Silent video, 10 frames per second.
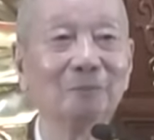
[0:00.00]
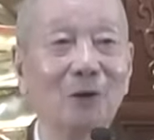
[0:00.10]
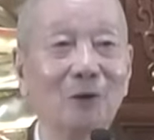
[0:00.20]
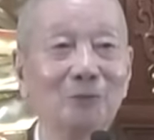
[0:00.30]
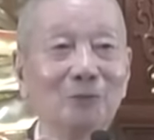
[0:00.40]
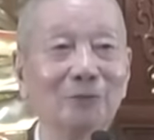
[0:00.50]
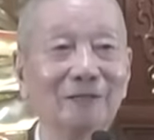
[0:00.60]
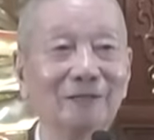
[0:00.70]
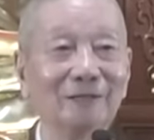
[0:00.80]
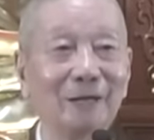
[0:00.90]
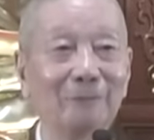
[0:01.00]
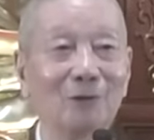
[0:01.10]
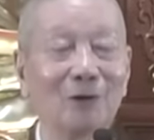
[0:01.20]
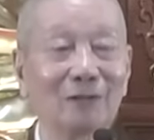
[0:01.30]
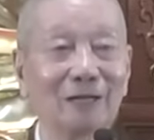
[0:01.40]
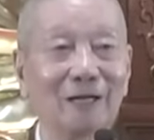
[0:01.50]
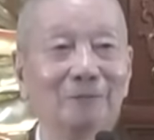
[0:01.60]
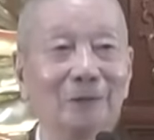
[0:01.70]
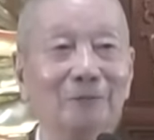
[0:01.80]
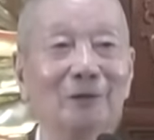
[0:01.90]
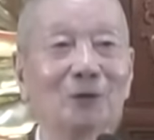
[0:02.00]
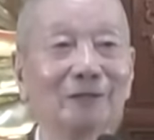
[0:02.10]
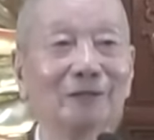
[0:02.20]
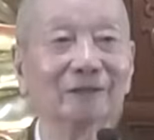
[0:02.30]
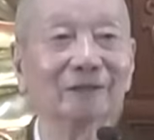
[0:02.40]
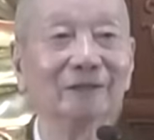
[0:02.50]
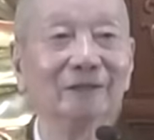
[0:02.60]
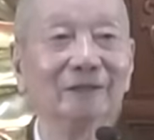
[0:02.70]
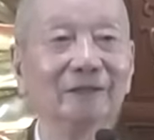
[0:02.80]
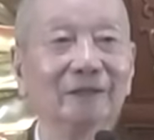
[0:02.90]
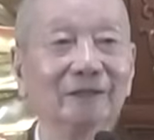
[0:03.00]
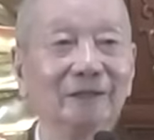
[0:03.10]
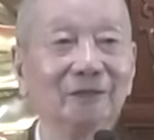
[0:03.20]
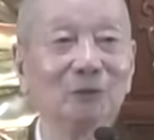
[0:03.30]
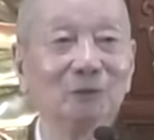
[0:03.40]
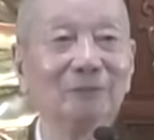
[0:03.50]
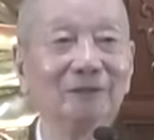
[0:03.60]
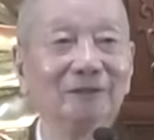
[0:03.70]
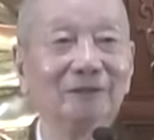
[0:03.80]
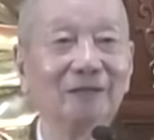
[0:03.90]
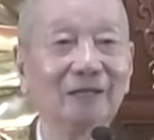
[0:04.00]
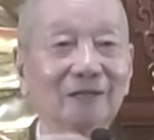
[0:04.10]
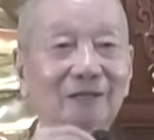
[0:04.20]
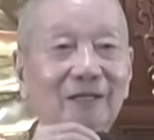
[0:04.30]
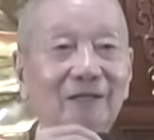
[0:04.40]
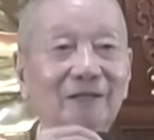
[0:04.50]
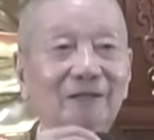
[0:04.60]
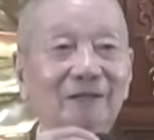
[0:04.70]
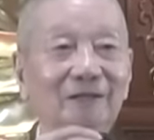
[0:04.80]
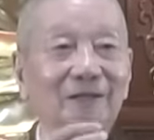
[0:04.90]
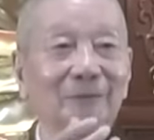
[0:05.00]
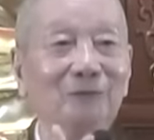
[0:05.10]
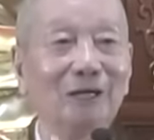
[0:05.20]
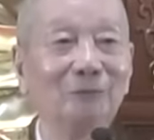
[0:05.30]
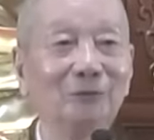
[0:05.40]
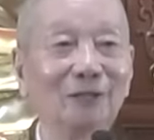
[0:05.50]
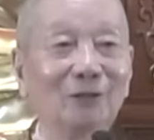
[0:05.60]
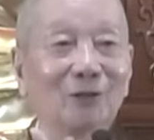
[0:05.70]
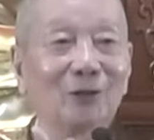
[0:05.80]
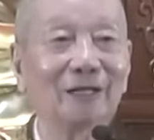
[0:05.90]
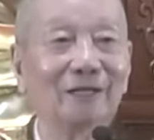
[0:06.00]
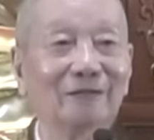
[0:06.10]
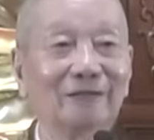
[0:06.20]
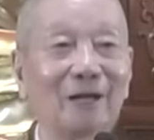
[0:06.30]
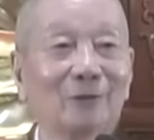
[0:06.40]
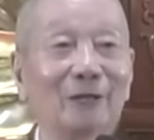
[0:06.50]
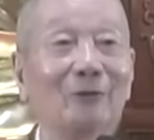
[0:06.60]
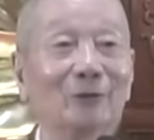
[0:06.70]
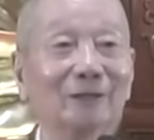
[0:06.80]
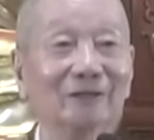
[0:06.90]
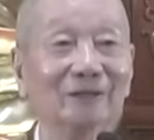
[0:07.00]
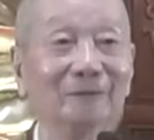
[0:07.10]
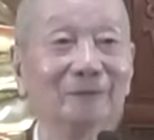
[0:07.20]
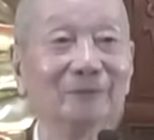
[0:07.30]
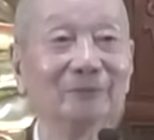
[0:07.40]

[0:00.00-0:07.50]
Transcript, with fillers: mỗi một lần gặp khó khăn mà vượt qua được đó thì thầy nghĩ chuẩn bị tinh thần để tiếp nhận một cái khó khăn sau cao hơn nữa